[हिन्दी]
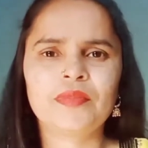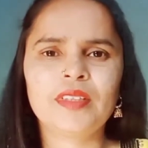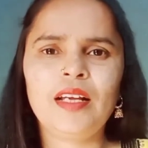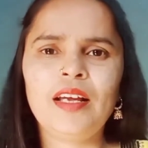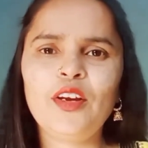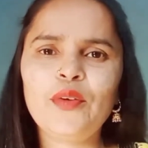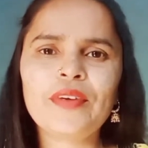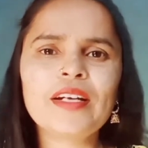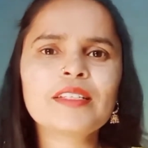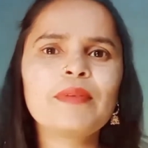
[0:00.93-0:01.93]
हेलो फ्रेंड्स
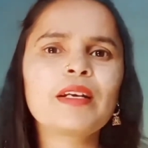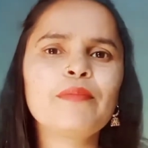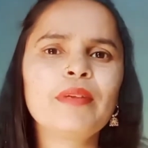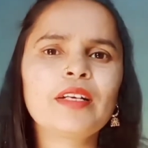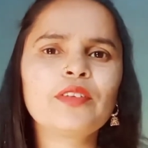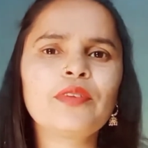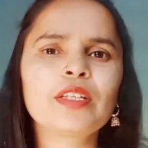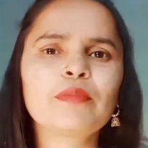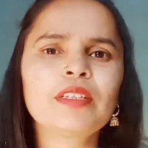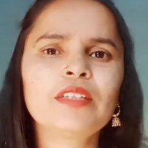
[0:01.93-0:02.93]
वेलकम बैक टू फातिमा
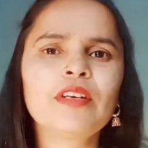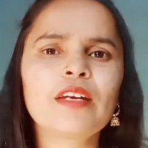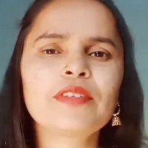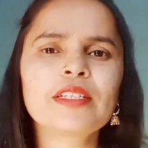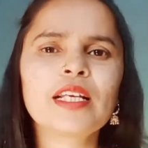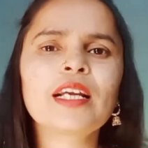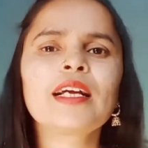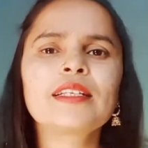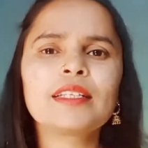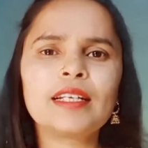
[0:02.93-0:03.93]
जीवन ऑफिशियल कैसे
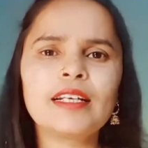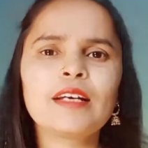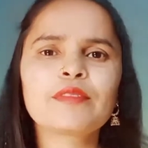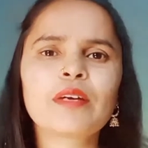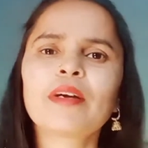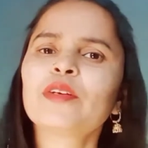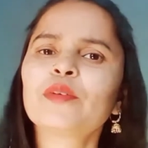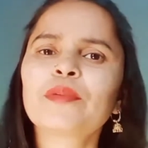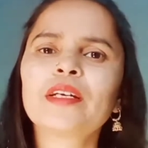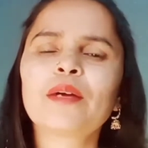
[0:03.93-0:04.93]
हैं आप सब आई होप कि
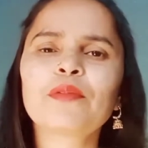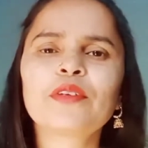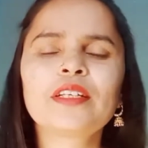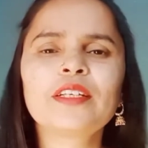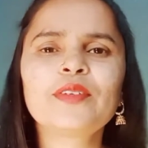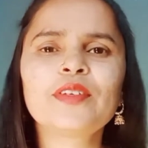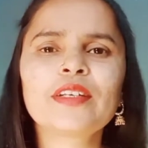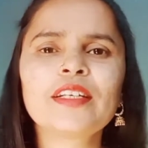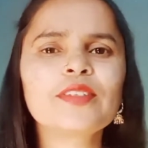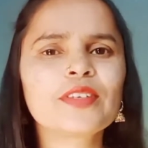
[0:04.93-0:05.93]
आप लोग ठीक होंगे
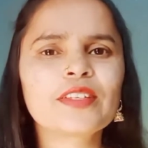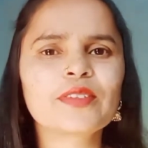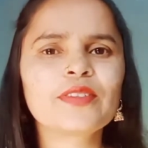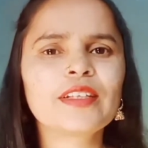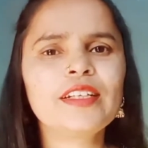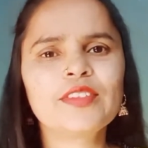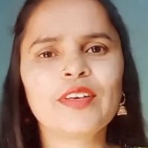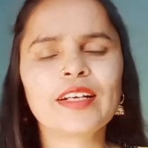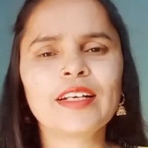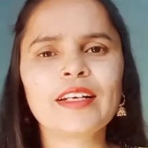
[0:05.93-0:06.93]
स्वस्थ होंगे एंजॉय कर
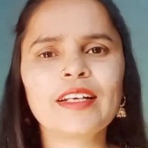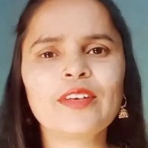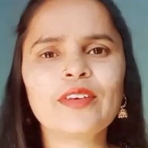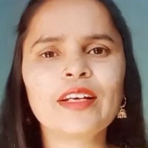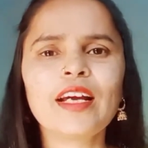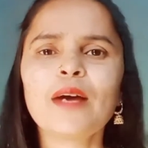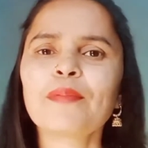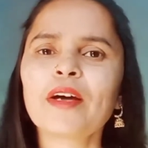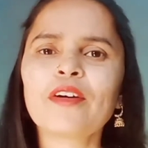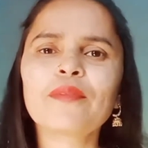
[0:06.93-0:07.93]
रहे होंगे अपना और
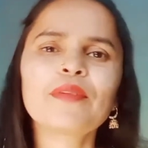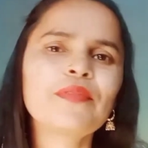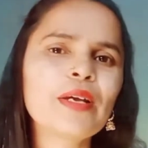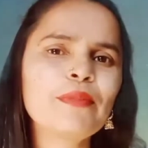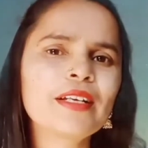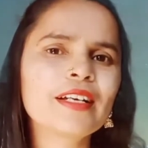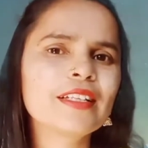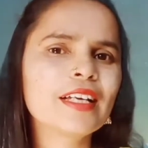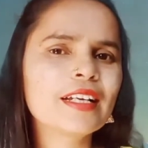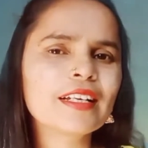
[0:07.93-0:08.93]
अपनी फैमिली का ध्यान
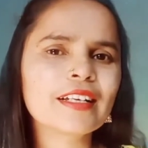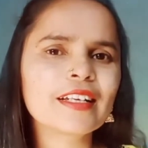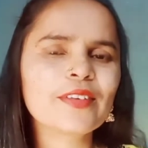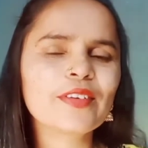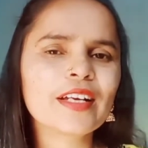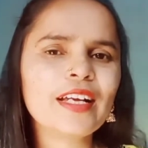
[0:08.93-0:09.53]
रख रहे होंगे